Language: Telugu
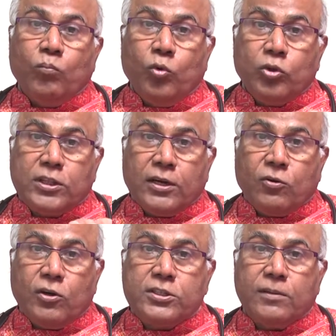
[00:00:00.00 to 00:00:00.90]

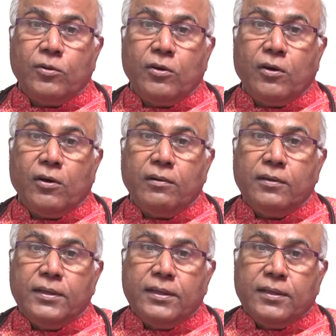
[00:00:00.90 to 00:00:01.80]
మూత్రకోశములో
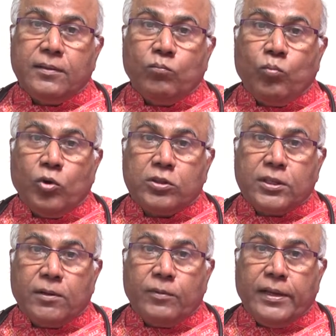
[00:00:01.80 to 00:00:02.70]

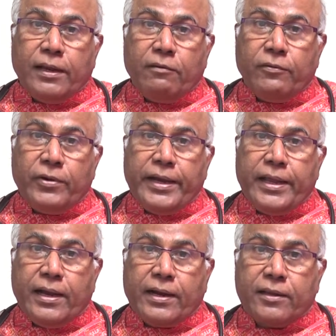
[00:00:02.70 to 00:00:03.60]
మూత్రము నిలవ
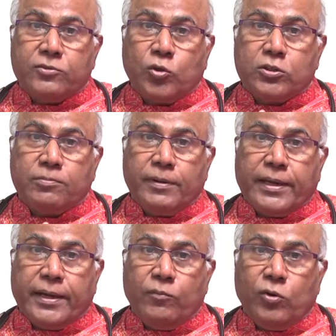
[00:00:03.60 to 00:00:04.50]
ఉండి అక్కడ
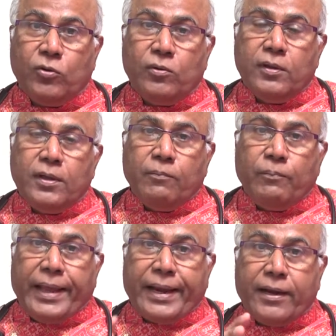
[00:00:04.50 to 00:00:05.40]
సూక్ష్మక్రిములు
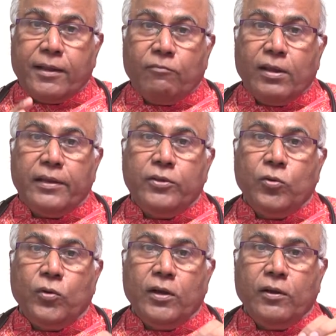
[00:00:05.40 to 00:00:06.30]
పెరగటం వల్ల
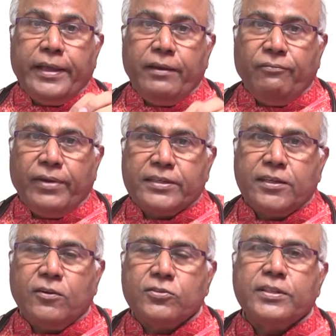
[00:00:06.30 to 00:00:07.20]
యూరిన్లో
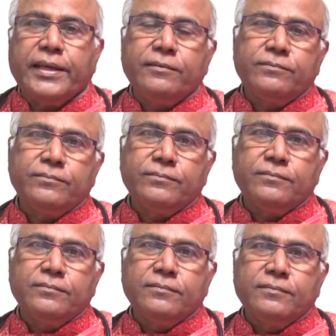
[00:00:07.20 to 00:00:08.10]
ఇన్ఫెక్షన్లు వస్తాయి
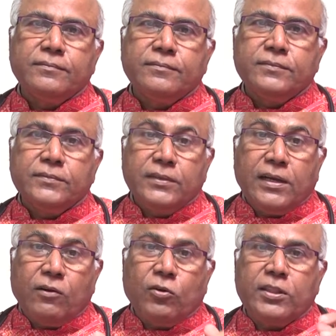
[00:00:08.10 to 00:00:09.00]

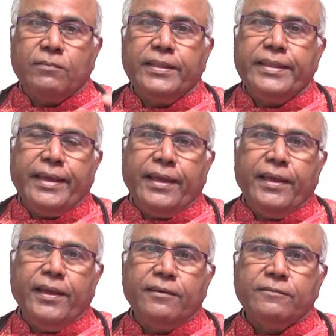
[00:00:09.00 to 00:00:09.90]
ఇంకా కొంతమందికి
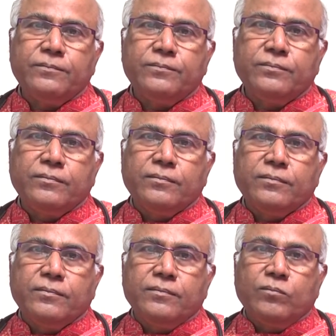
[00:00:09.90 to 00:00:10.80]

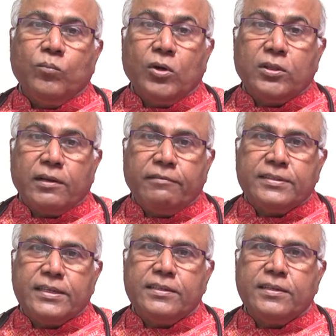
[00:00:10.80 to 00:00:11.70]
మూత్ర
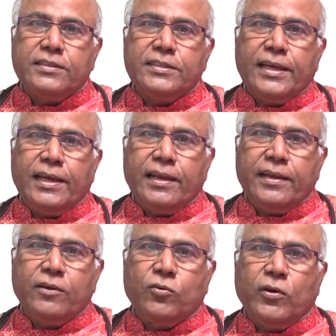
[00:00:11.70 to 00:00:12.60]
విసర్జన
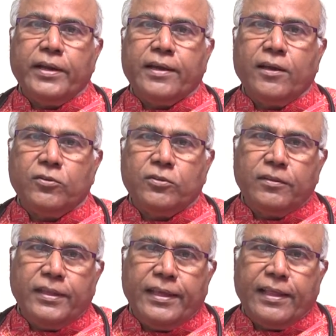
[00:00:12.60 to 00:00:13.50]
చేయాలనే కోరిక
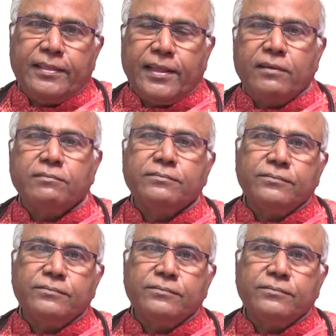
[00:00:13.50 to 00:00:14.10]
కలుగుతుంది వెళ్తారు